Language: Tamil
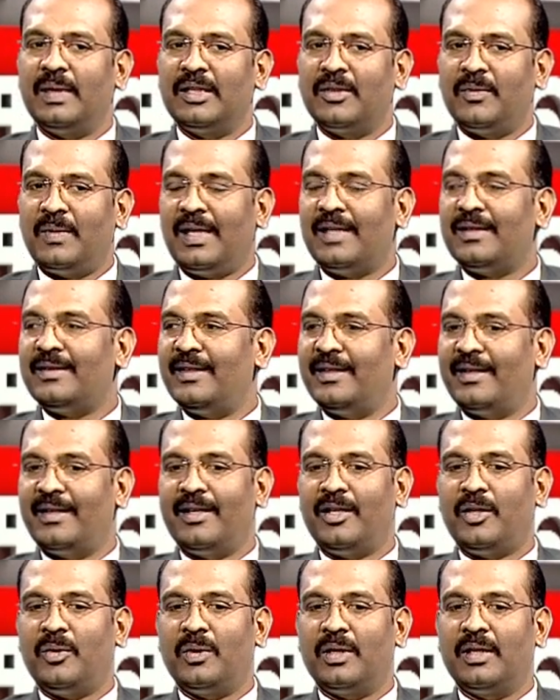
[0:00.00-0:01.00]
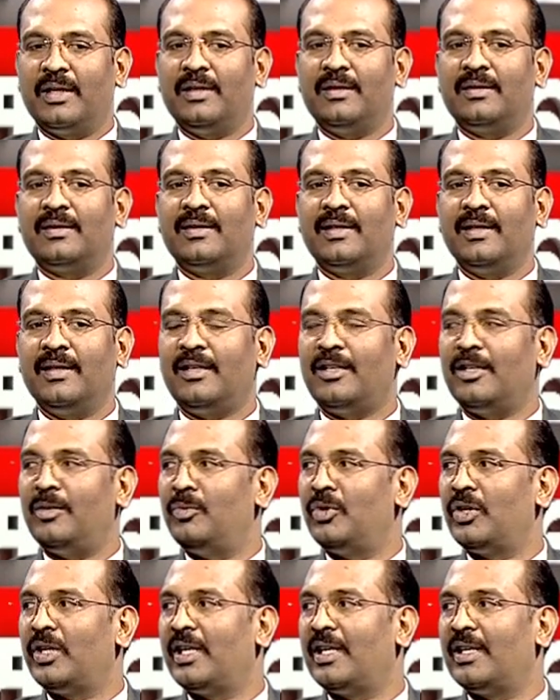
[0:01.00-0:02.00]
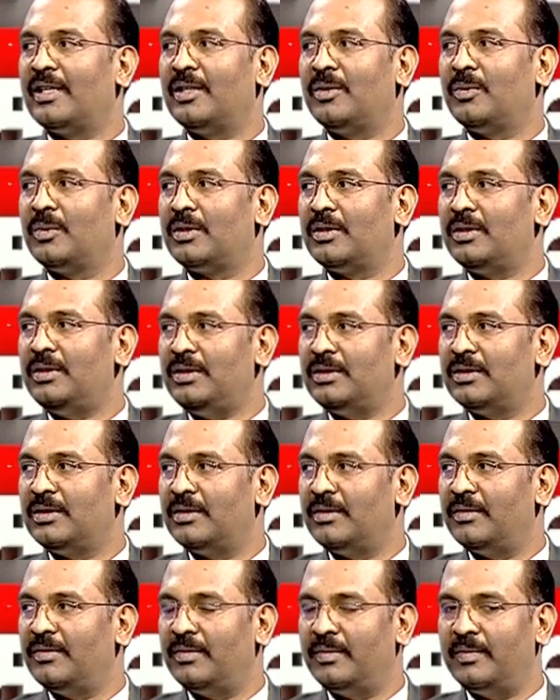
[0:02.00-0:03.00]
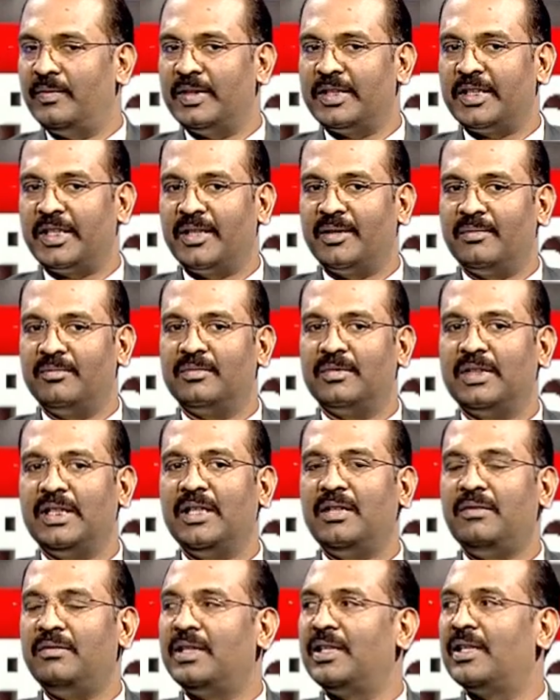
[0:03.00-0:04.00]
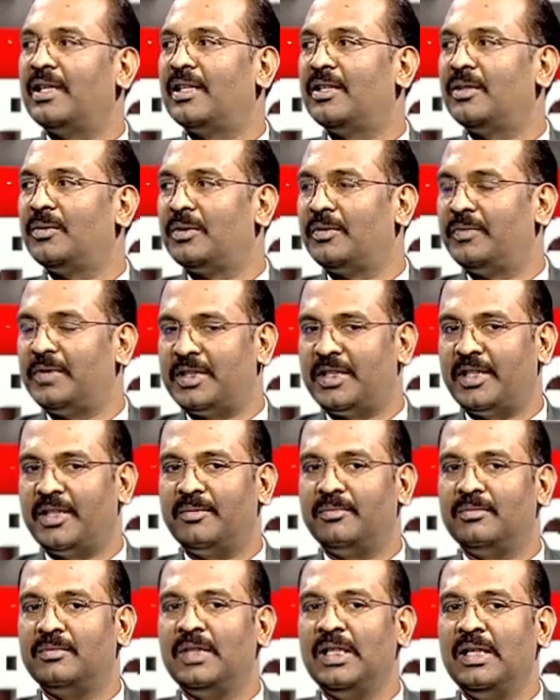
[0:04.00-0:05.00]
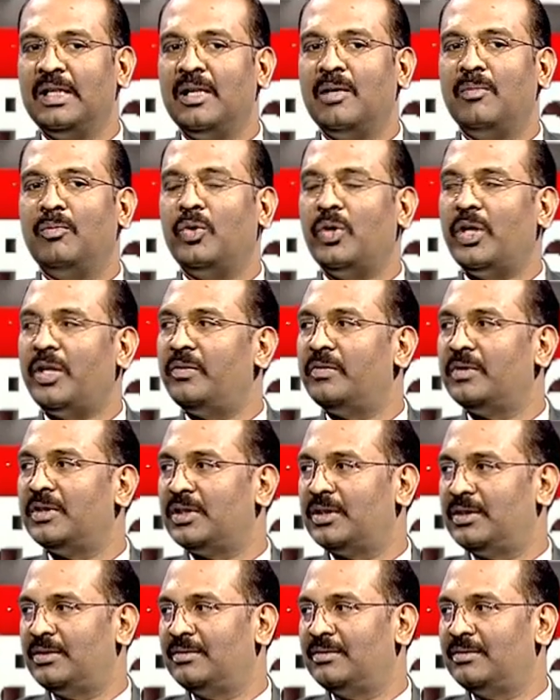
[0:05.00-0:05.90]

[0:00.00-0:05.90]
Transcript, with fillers: அந்த வார்த்தையை கேட்ட உடனே தீர்க்க முடியாத ஒரு விஷயம் தீர்வு இல்லாத ஒரு விஷயம் முடிவு